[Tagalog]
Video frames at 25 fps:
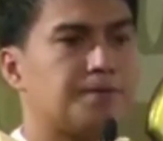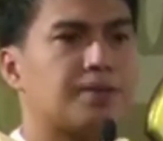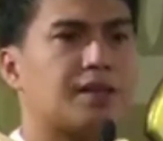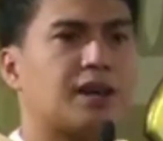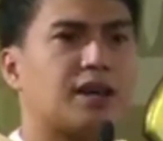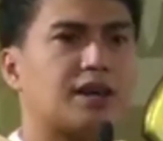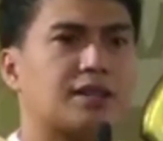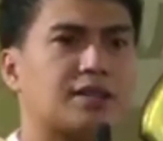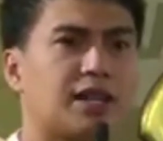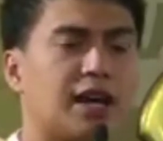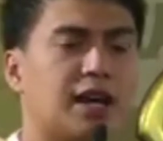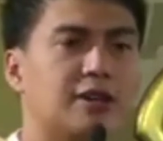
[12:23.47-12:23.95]

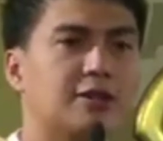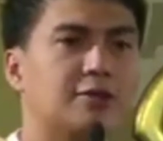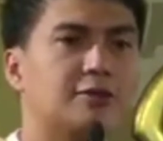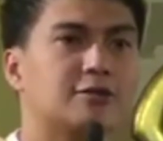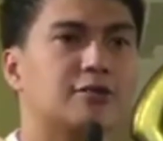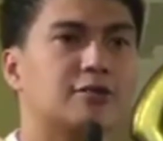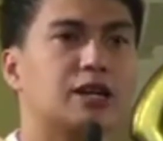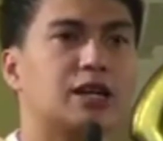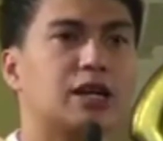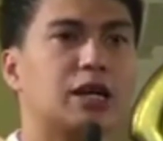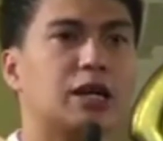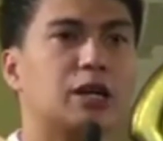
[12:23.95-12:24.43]
taong
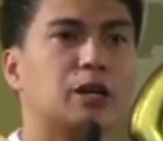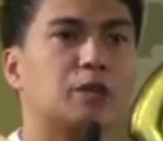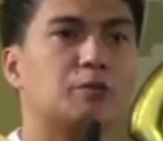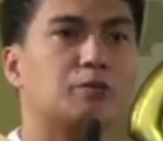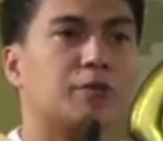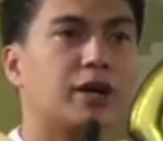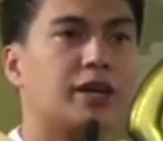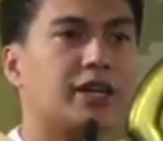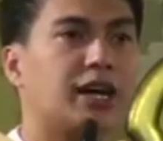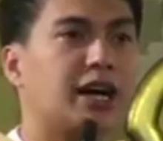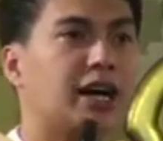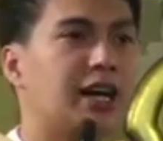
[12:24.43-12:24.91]
may
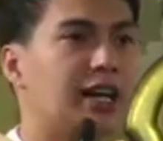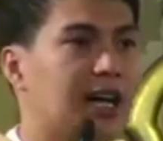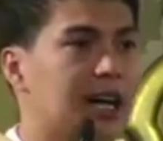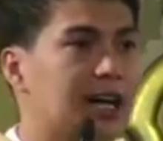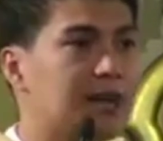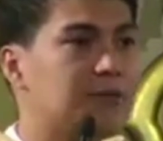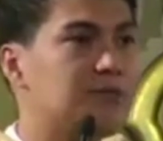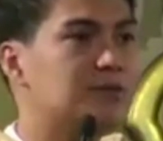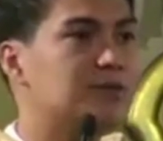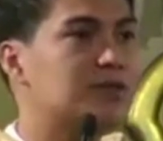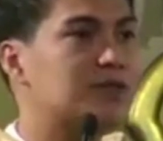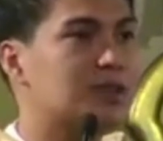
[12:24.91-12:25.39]
alam
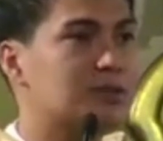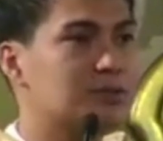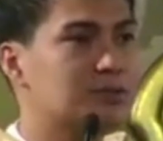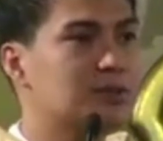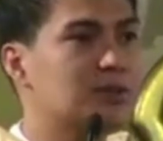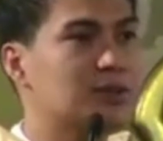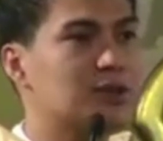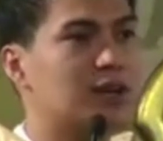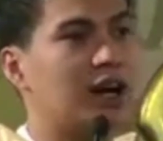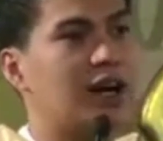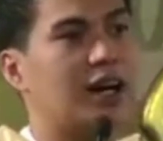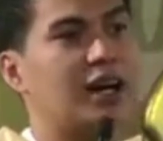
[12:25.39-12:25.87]
sa
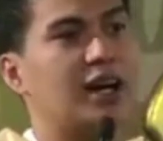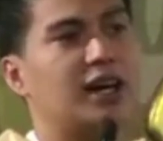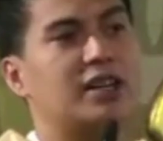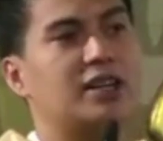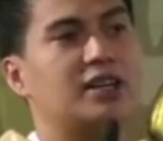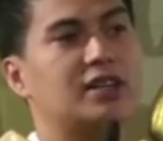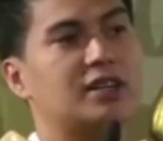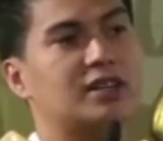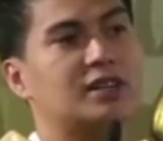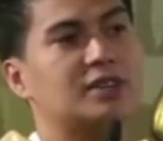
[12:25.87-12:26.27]
buhay,